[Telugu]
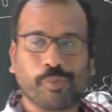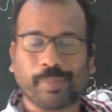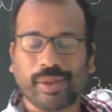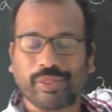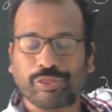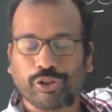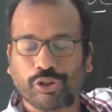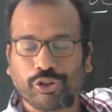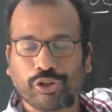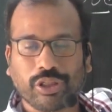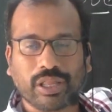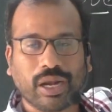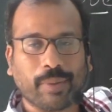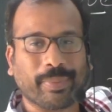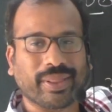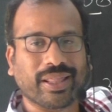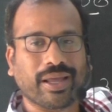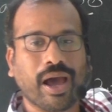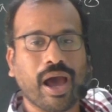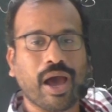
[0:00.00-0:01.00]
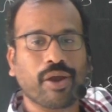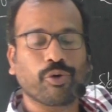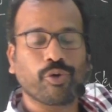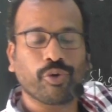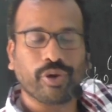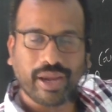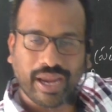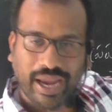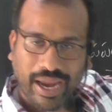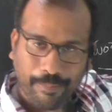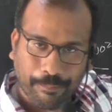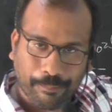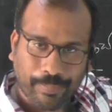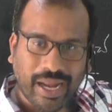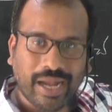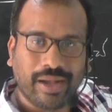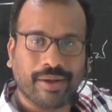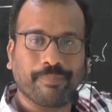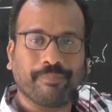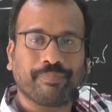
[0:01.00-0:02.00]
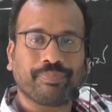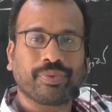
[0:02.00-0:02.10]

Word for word: పంతొమ్మిది వందల పదహారు ఏప్రిల్